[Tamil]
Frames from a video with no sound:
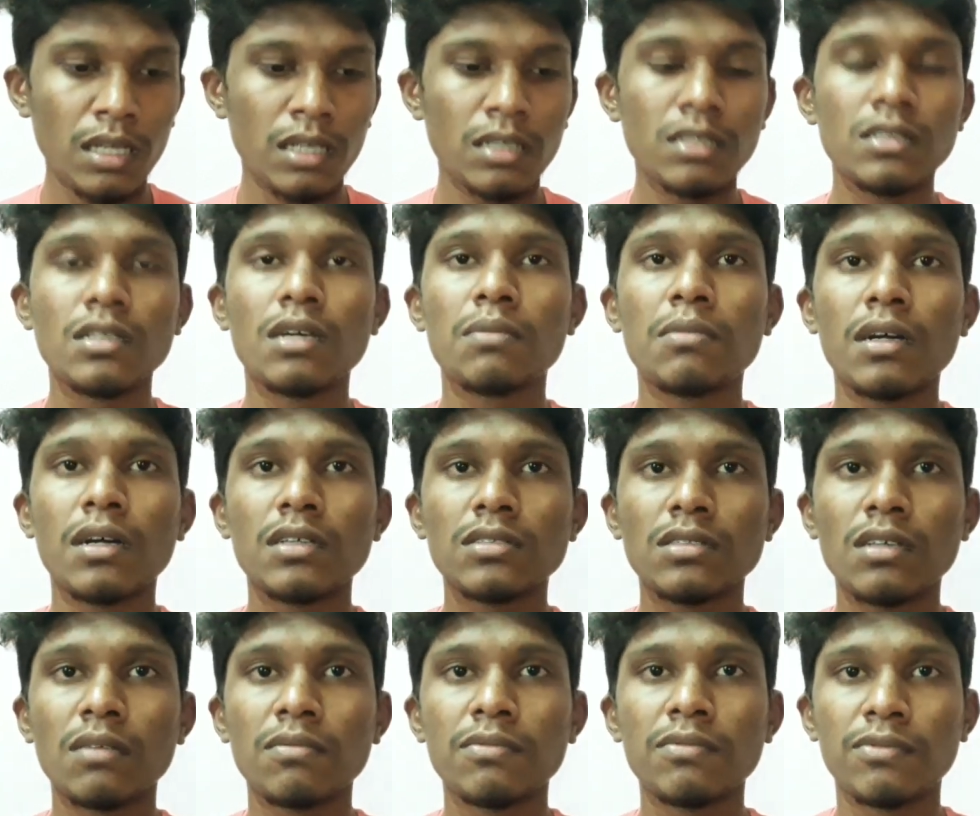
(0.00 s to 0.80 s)
இந்த
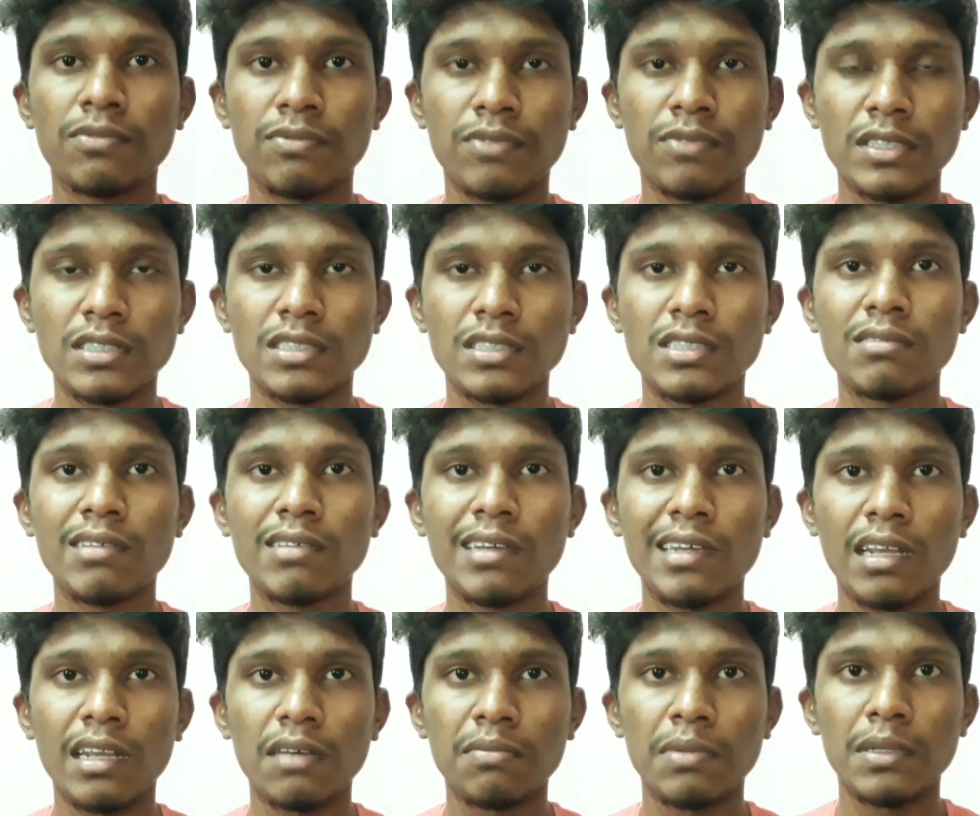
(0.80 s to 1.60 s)
மாதம் ஃபஸ்ட்டு
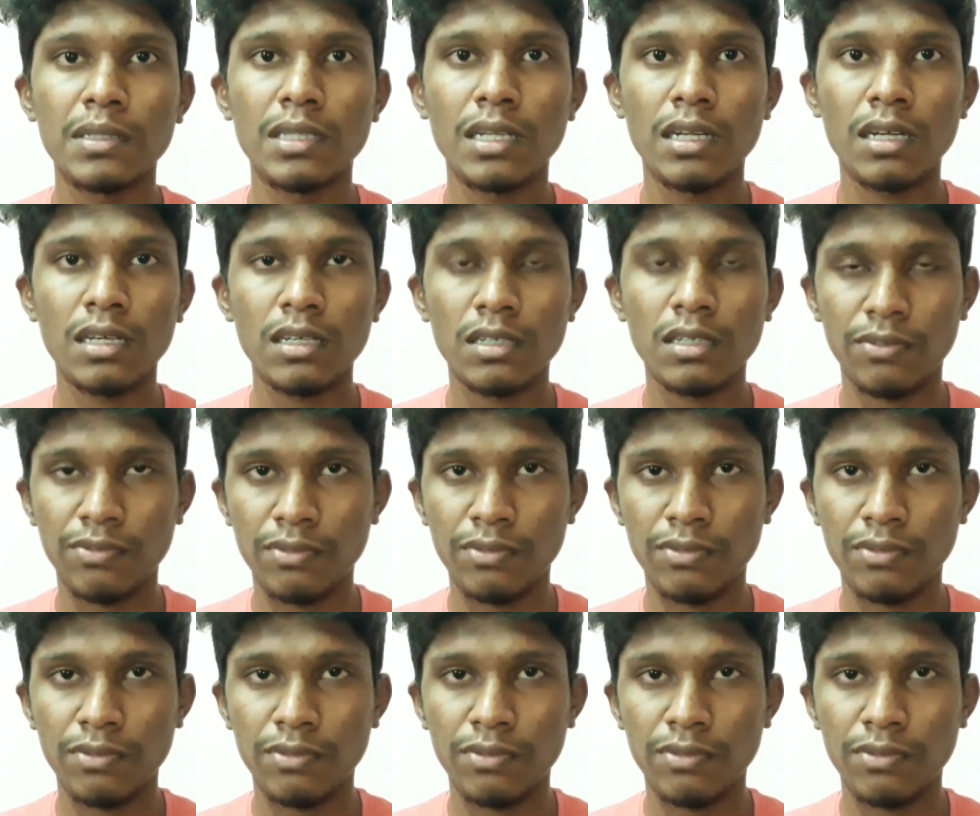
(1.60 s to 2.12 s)
வீக்கில் பார்த்தீங்கன்னா